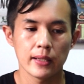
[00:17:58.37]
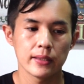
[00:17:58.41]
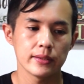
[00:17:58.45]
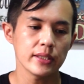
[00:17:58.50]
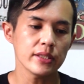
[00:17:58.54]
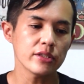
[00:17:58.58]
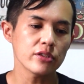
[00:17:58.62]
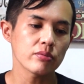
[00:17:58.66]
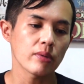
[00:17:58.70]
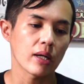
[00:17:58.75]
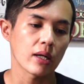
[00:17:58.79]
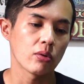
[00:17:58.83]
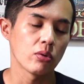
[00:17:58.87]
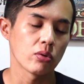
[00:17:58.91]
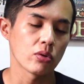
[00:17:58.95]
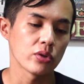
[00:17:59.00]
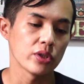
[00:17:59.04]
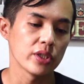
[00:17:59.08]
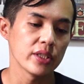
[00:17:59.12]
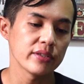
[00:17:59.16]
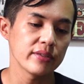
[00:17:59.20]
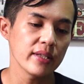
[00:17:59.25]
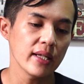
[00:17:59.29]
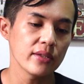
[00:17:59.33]
実はこの
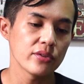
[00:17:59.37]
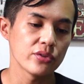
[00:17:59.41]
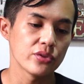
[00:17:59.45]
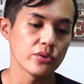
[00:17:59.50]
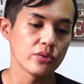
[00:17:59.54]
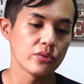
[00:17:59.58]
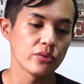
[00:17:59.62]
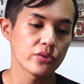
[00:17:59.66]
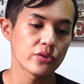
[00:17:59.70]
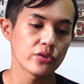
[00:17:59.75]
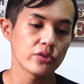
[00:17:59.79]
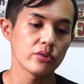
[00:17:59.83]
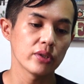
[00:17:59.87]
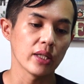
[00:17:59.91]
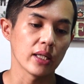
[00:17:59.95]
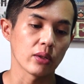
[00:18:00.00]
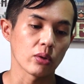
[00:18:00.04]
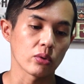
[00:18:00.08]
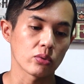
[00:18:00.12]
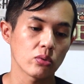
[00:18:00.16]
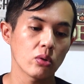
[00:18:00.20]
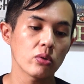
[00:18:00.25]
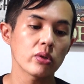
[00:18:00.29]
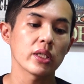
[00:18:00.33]
2019年
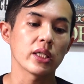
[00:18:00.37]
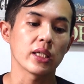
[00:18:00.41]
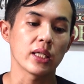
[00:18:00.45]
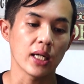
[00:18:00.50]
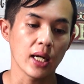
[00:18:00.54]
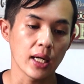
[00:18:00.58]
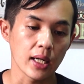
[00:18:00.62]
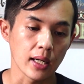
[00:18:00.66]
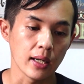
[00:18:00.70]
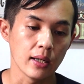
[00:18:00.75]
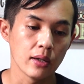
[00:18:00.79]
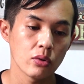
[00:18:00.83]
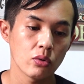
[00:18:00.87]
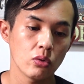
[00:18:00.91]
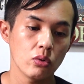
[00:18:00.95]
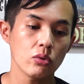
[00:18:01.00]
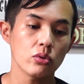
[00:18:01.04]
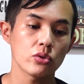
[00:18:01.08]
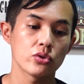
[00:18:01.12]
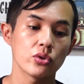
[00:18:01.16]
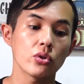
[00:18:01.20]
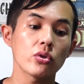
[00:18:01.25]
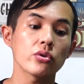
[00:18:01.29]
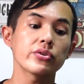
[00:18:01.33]
の時からこ
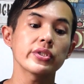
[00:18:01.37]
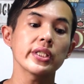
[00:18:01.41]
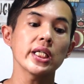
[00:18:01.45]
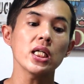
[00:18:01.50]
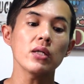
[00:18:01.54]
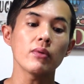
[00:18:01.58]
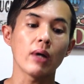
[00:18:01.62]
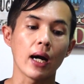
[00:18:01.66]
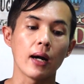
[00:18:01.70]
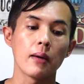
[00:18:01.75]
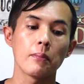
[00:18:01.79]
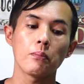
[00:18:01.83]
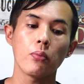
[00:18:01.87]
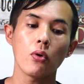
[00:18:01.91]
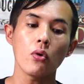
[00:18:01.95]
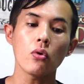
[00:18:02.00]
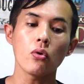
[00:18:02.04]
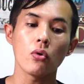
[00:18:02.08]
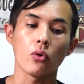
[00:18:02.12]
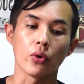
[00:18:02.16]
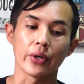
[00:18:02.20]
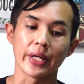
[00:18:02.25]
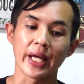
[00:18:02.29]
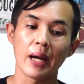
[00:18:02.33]
の女性は保
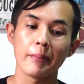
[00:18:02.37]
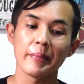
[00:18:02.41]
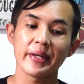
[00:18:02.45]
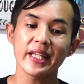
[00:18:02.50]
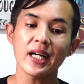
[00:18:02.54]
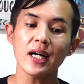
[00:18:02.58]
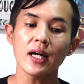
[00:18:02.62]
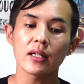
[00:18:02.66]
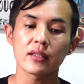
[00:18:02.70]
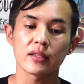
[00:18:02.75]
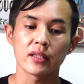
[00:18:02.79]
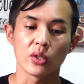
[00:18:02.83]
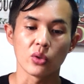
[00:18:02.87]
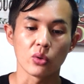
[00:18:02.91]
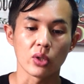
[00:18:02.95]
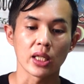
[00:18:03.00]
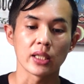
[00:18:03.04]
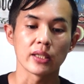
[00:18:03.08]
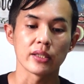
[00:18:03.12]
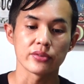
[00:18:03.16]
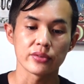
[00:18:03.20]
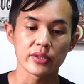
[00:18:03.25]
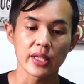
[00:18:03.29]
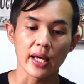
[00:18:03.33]
護をやめたかったような
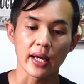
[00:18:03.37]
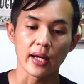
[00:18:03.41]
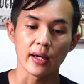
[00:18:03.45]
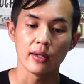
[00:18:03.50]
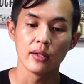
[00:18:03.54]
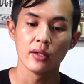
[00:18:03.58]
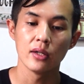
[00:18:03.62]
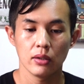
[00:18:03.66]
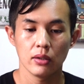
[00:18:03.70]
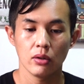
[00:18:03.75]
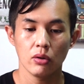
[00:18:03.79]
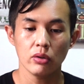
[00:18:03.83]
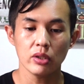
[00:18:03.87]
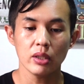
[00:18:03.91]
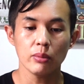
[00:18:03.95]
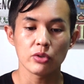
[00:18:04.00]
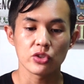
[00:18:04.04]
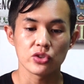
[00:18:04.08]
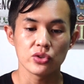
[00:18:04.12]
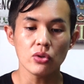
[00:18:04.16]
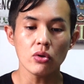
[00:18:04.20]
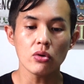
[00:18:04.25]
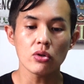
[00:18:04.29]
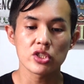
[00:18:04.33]
んですねこれで
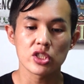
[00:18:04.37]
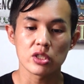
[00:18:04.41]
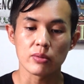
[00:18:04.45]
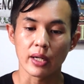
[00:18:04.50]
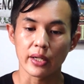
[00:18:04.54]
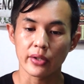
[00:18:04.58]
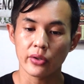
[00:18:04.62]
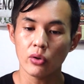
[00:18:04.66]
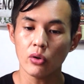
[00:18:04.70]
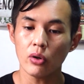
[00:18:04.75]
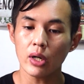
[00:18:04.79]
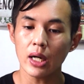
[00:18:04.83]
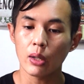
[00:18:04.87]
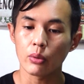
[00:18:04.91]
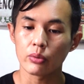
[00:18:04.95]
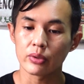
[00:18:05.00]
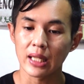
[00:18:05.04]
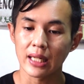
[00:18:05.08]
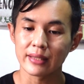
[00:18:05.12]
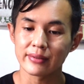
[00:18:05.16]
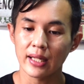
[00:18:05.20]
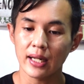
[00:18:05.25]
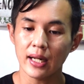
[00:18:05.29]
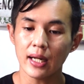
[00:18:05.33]
も上司は許可を
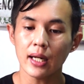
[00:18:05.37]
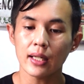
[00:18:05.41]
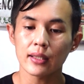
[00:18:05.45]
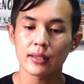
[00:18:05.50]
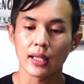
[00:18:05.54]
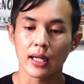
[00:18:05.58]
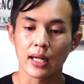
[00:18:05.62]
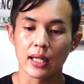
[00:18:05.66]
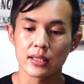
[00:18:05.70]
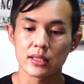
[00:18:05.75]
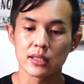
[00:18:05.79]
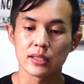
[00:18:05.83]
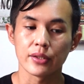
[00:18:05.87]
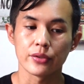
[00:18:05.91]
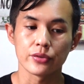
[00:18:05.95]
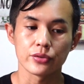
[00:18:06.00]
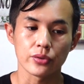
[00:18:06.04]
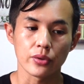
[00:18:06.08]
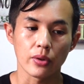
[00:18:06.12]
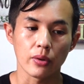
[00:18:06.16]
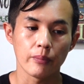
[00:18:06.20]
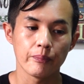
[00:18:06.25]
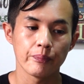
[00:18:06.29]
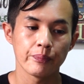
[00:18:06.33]
出さなかったらしいんで
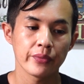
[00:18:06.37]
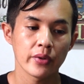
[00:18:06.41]
すよ